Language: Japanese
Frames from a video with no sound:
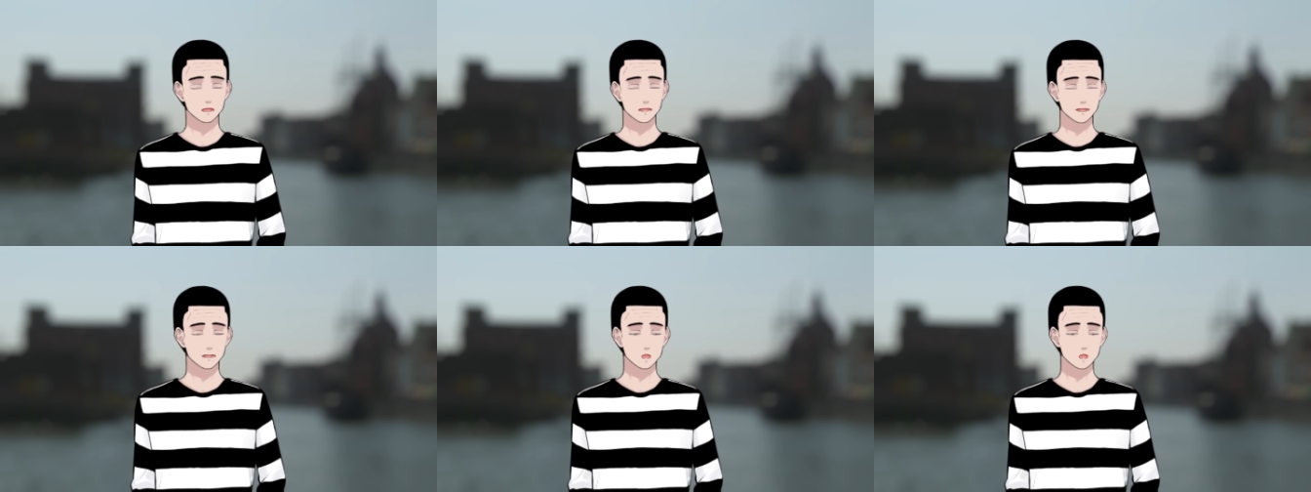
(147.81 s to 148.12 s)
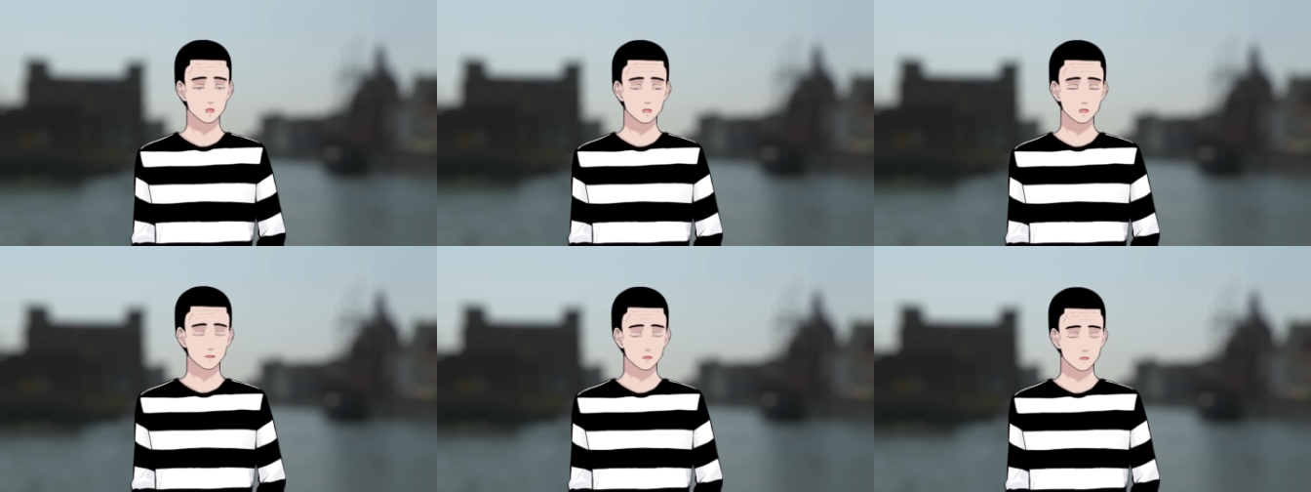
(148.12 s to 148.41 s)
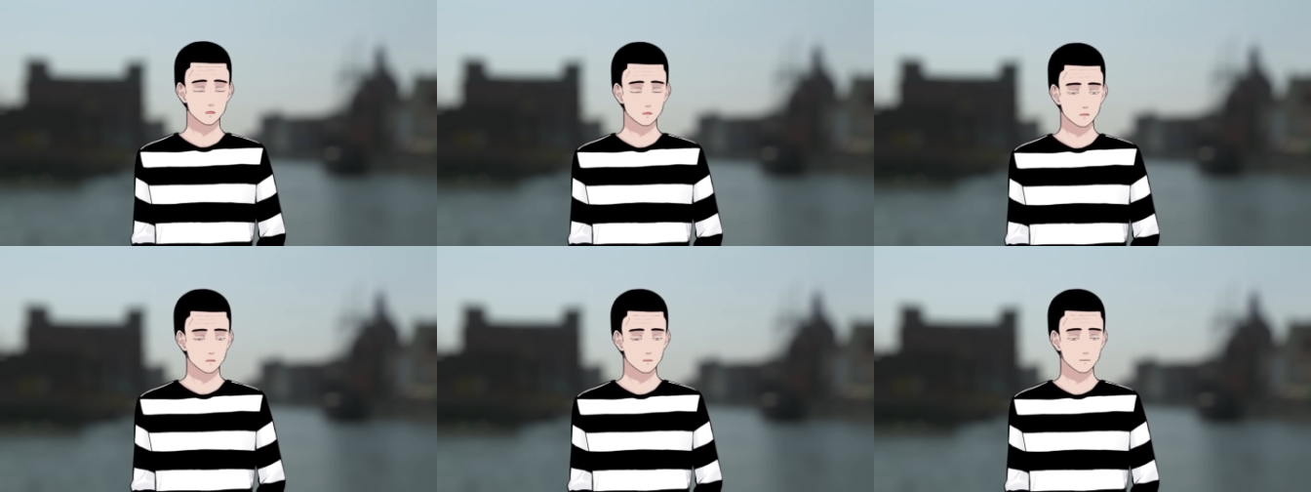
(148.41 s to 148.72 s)

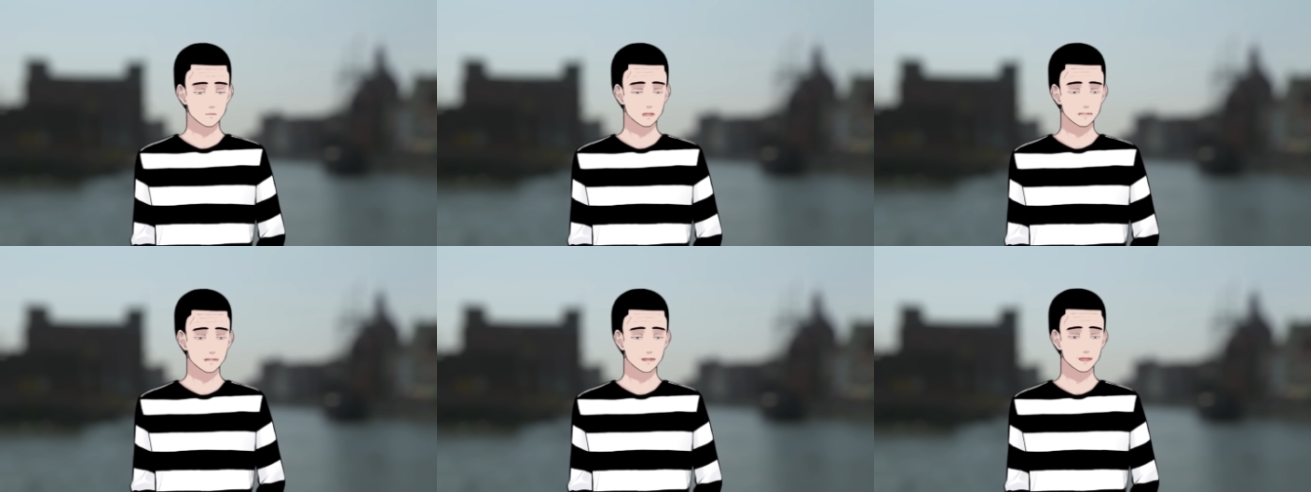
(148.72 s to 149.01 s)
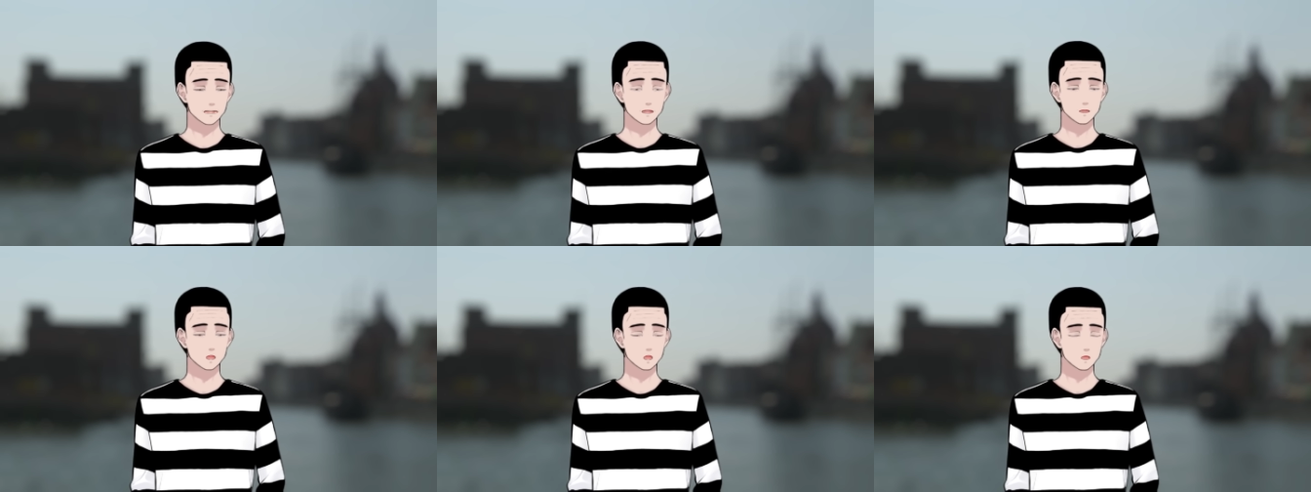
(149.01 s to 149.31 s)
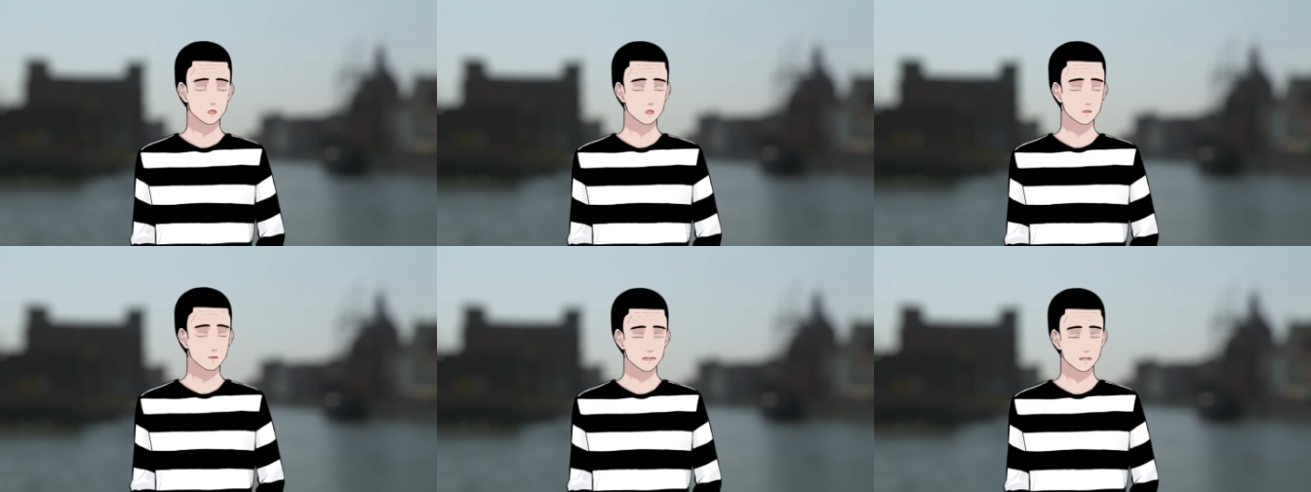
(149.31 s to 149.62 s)
傷
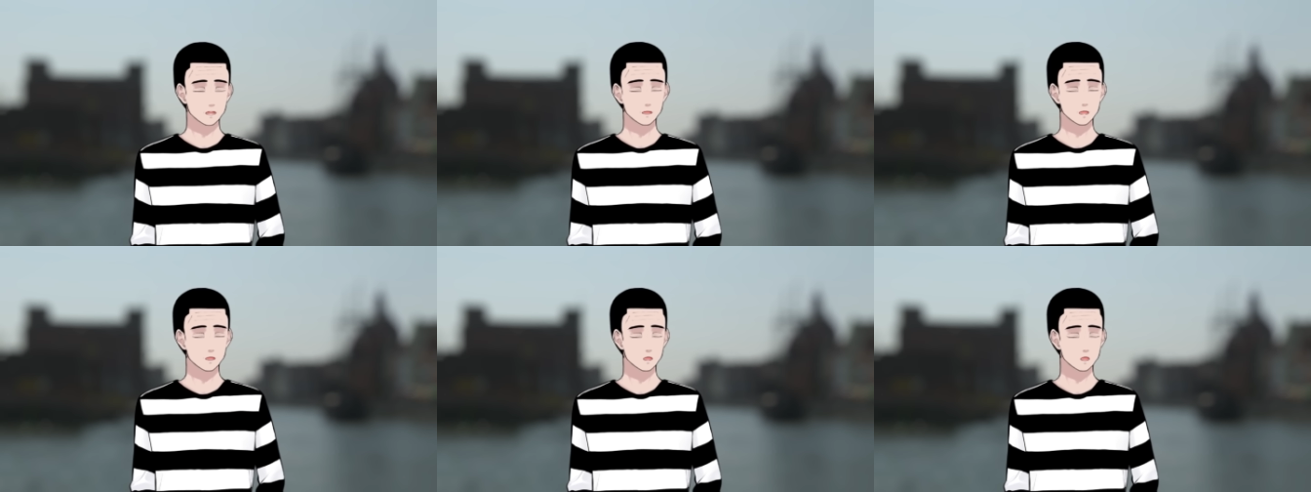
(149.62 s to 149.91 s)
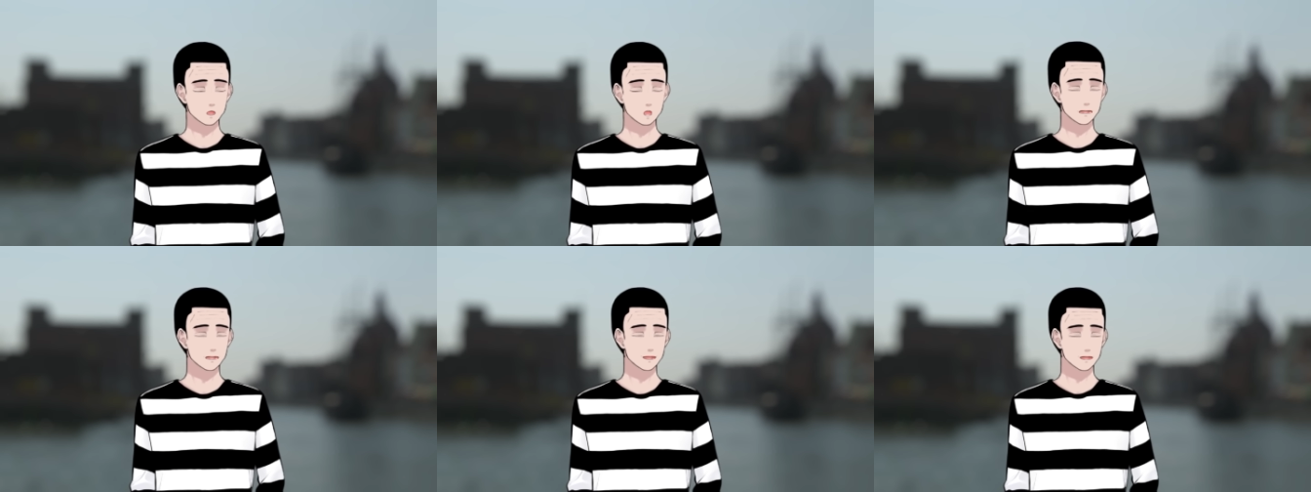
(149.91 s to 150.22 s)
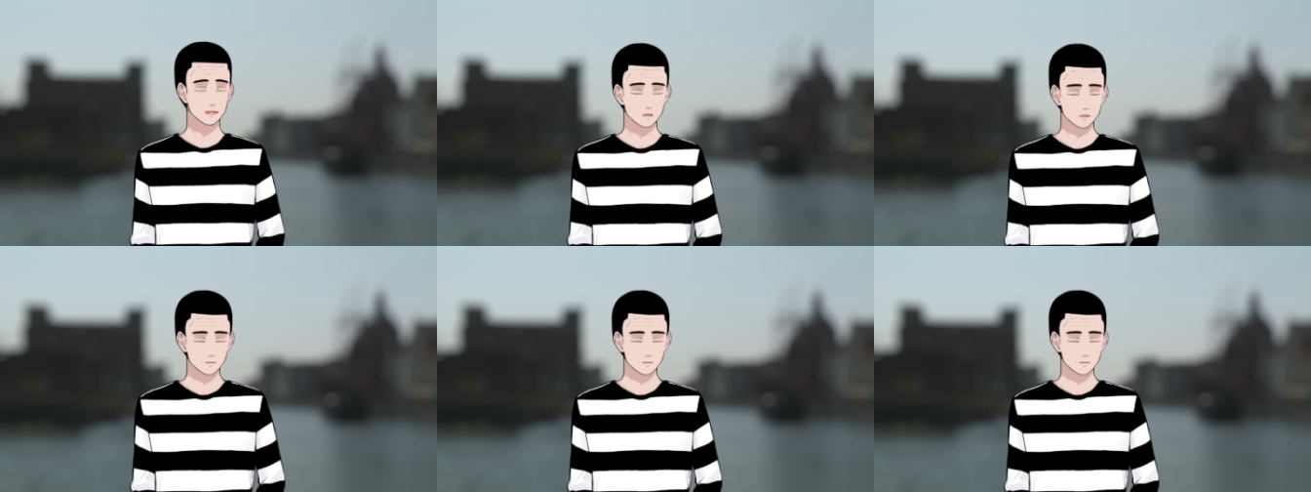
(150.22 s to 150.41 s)
怪我させてるんで